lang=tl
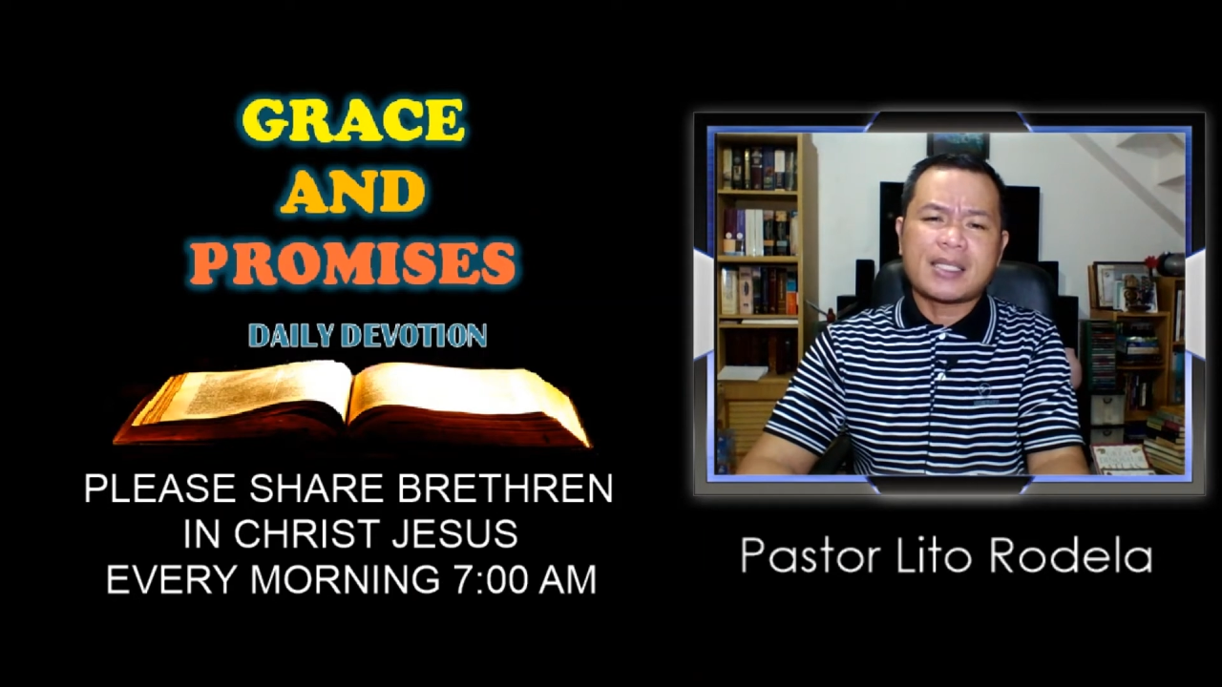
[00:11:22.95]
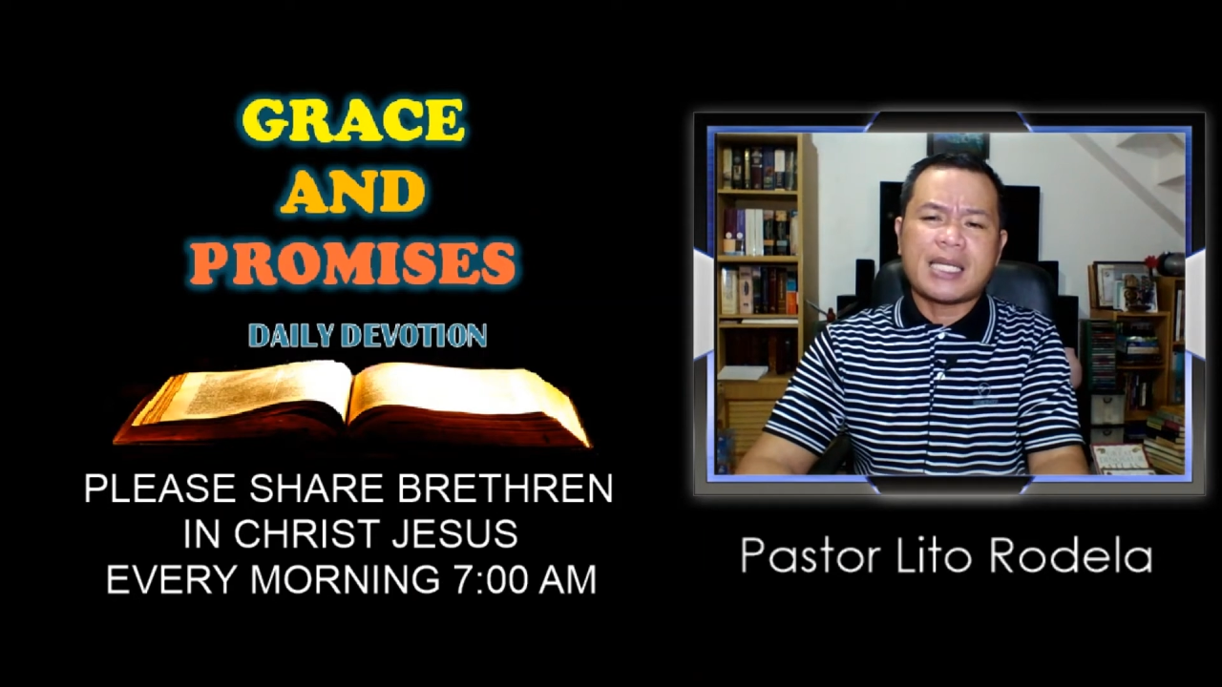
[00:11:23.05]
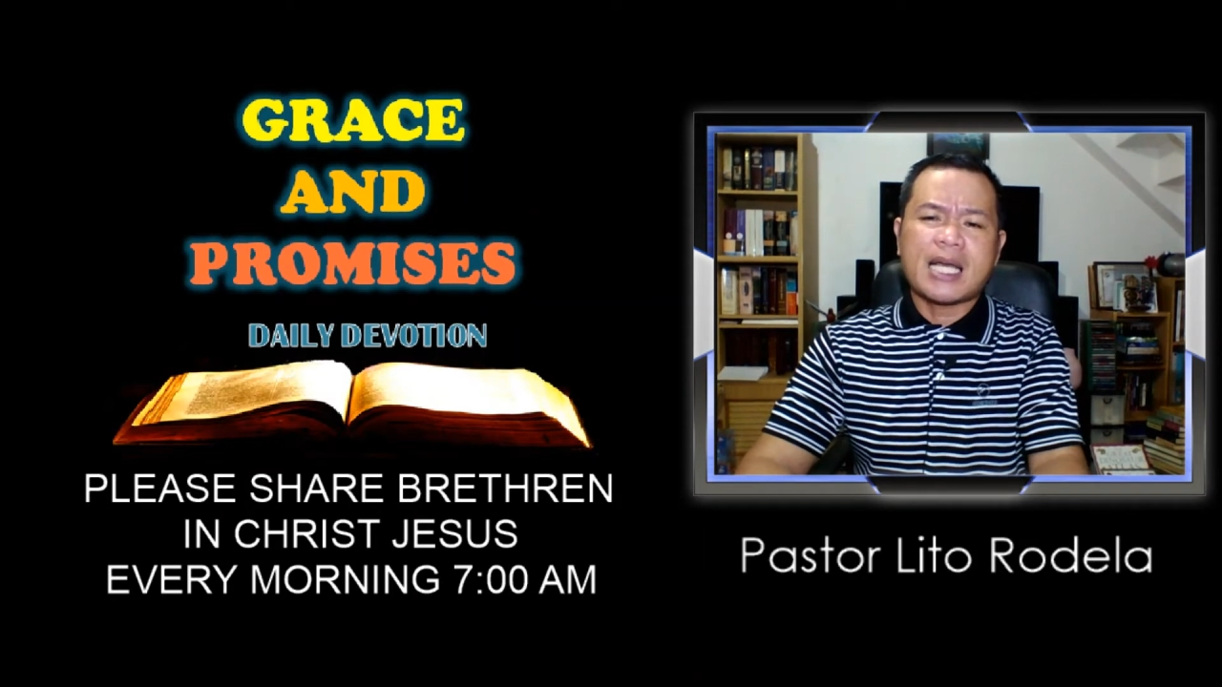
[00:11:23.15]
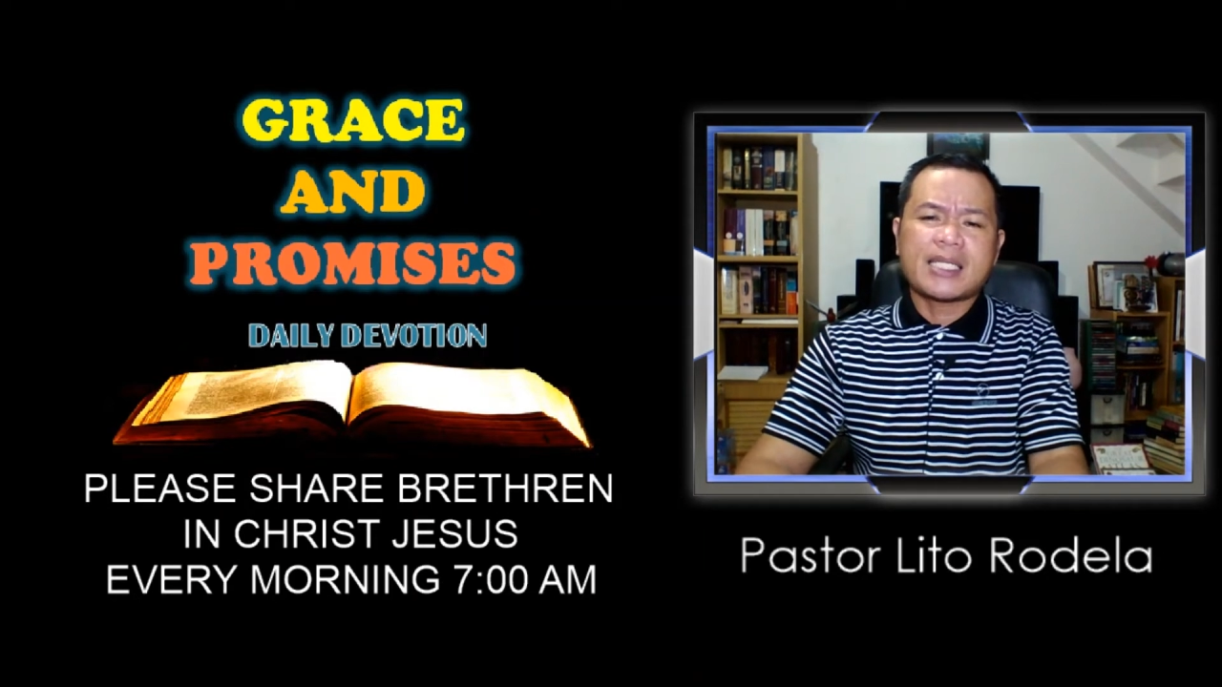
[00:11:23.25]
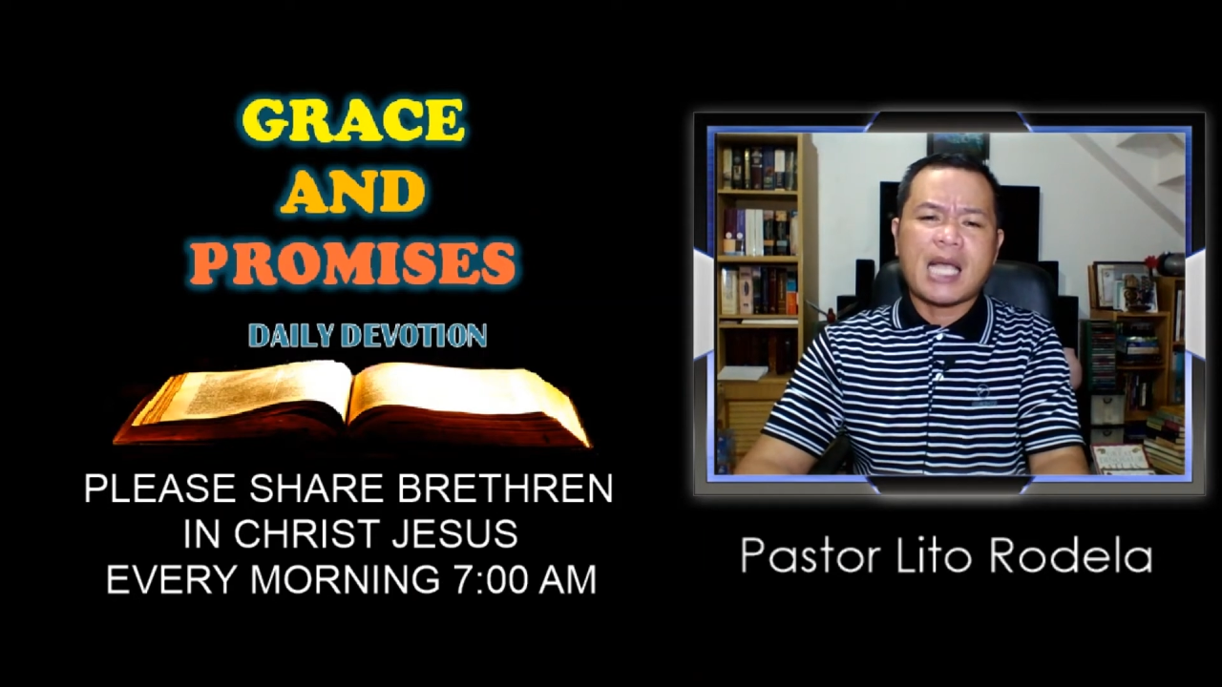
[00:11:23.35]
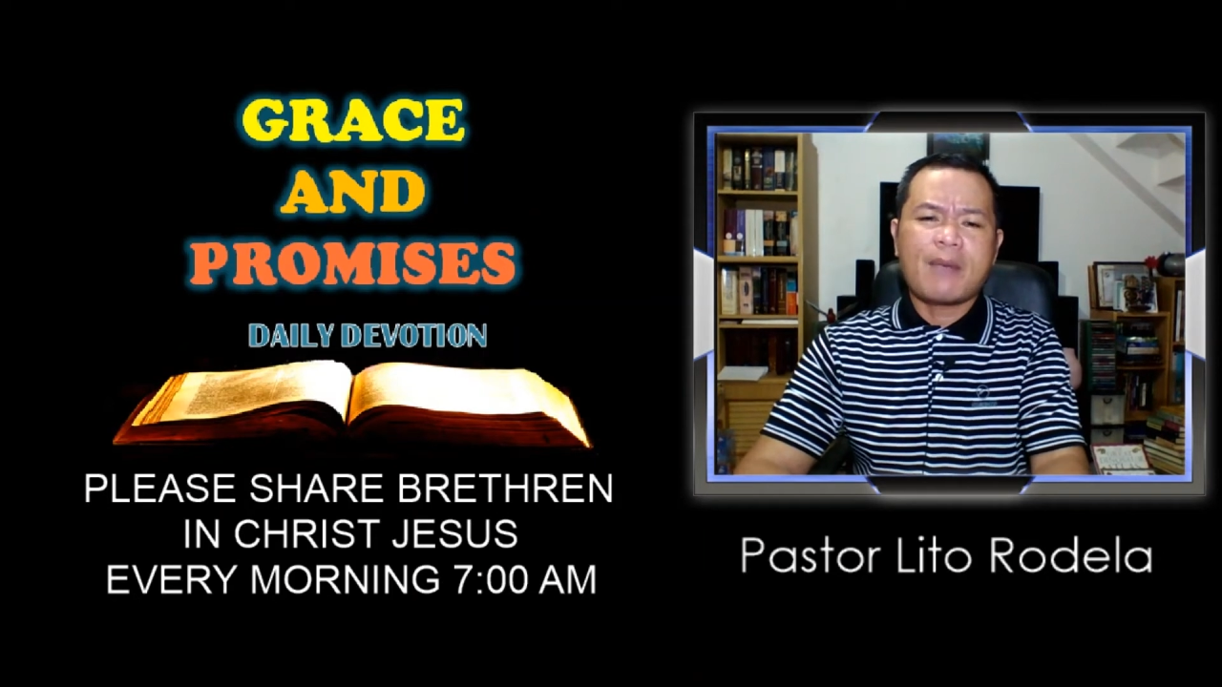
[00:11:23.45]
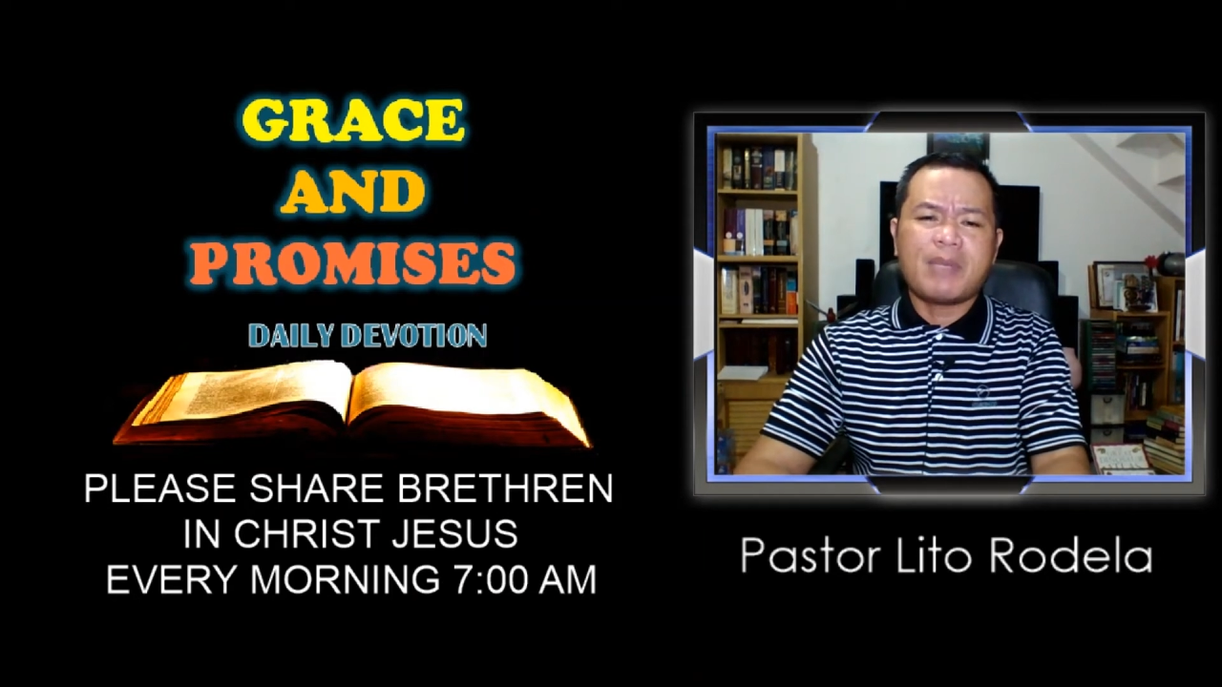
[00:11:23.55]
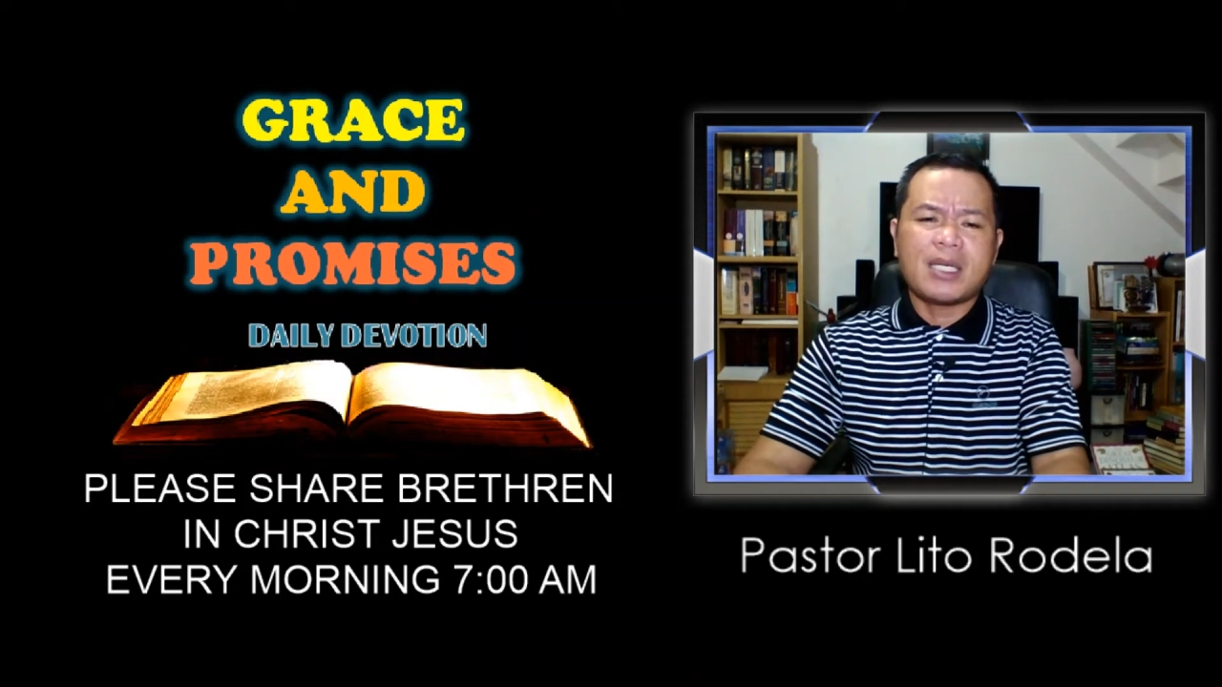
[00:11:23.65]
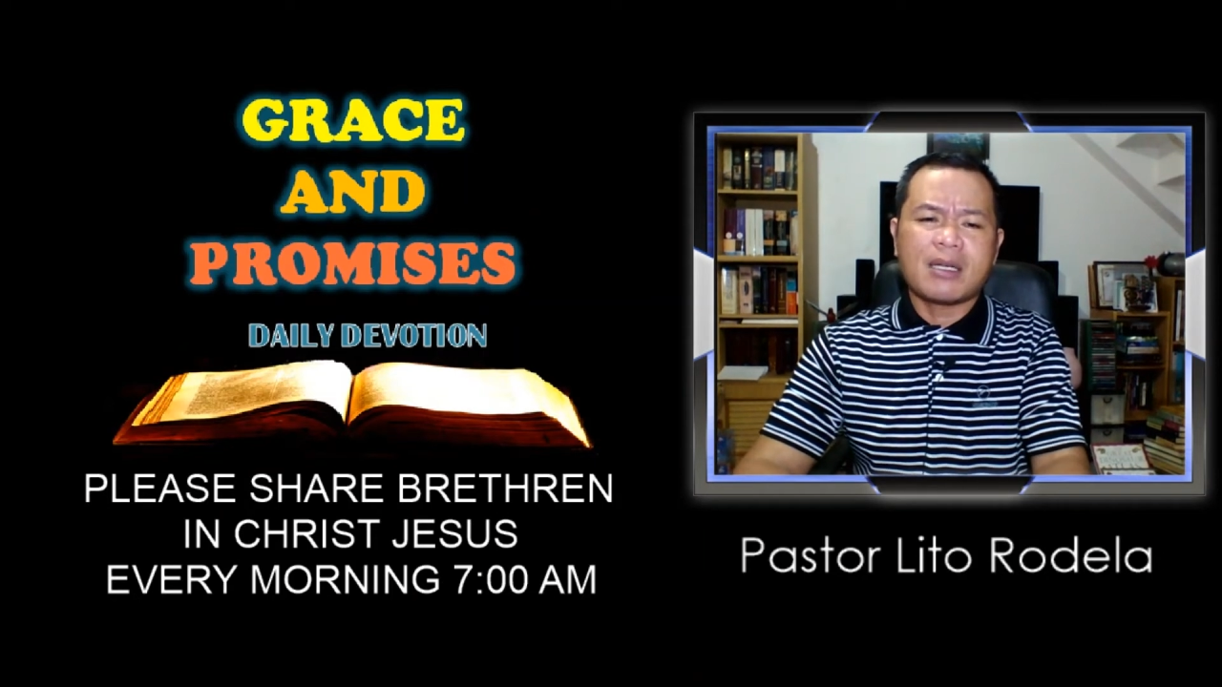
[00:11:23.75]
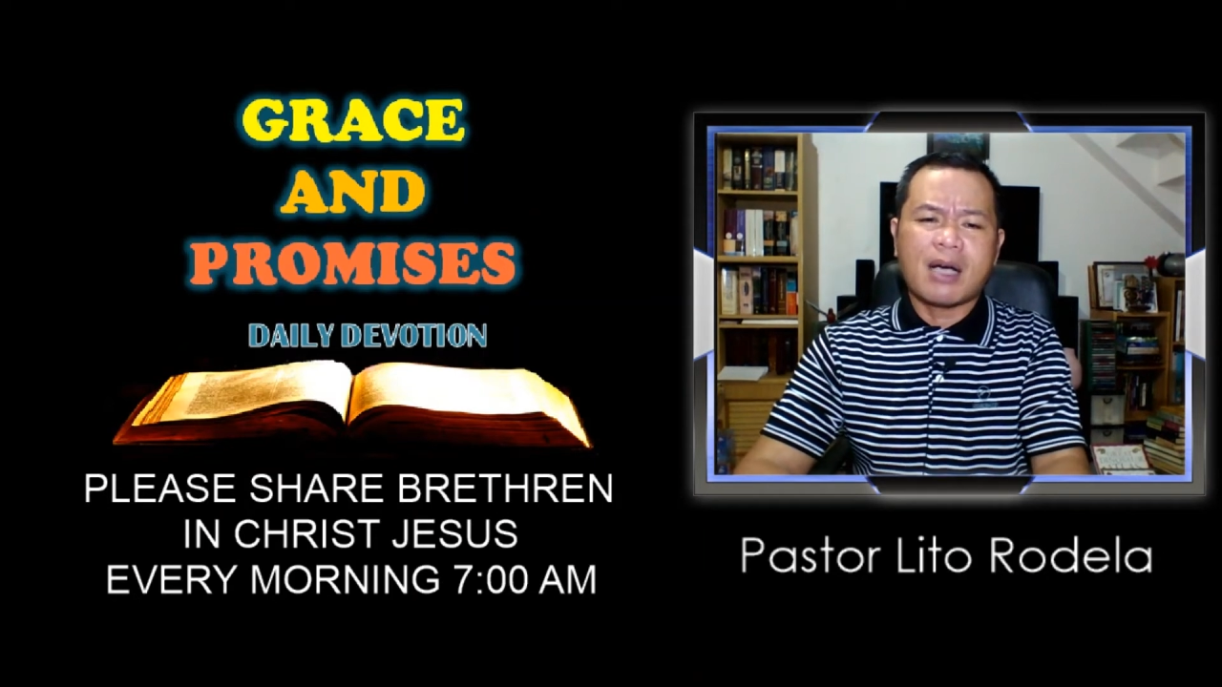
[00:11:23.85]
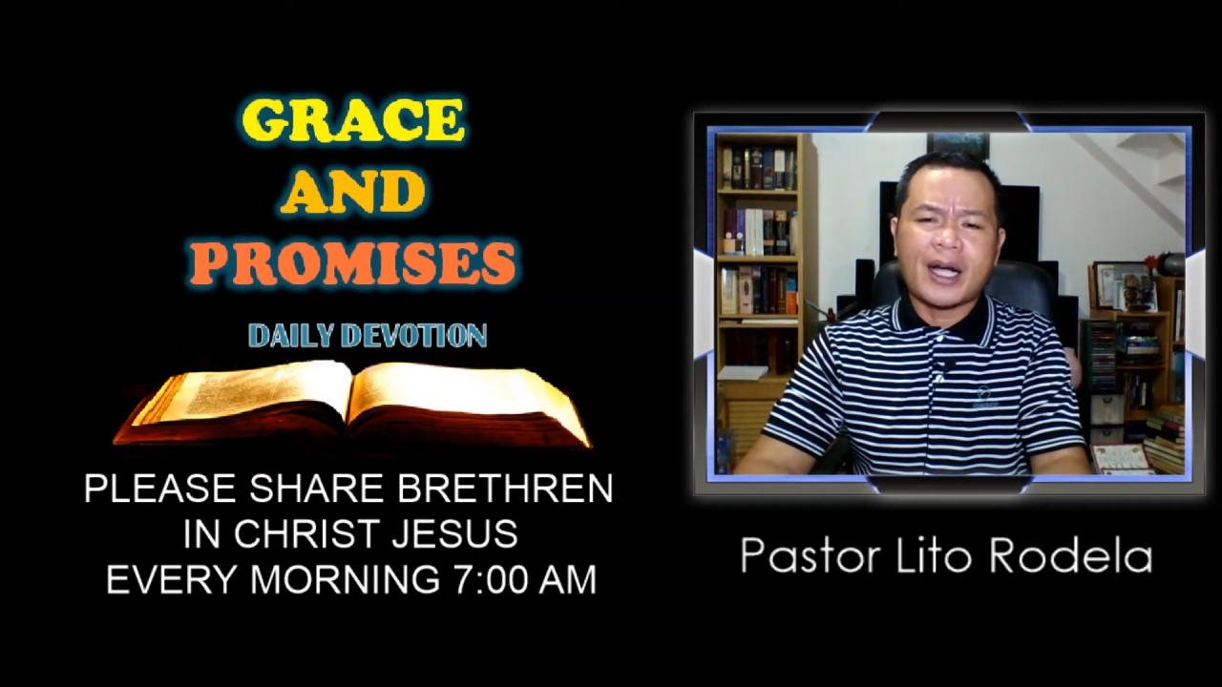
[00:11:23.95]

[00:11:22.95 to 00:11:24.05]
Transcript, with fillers: sinasabing